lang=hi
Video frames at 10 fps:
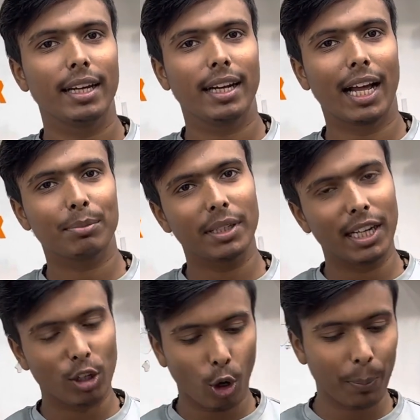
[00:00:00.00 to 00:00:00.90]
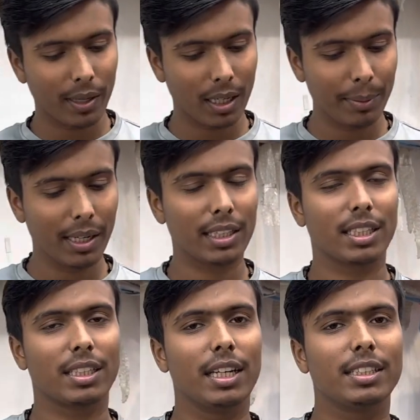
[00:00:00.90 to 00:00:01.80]
रात में ये ड्रॉप करके भैया ने
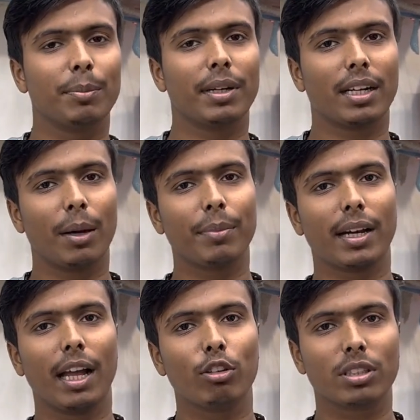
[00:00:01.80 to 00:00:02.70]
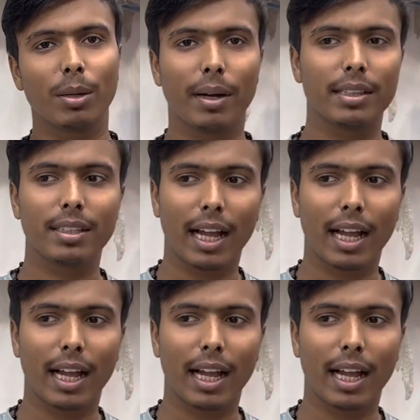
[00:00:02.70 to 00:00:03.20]
तसल्ली से अपना काम कराया उसके बाद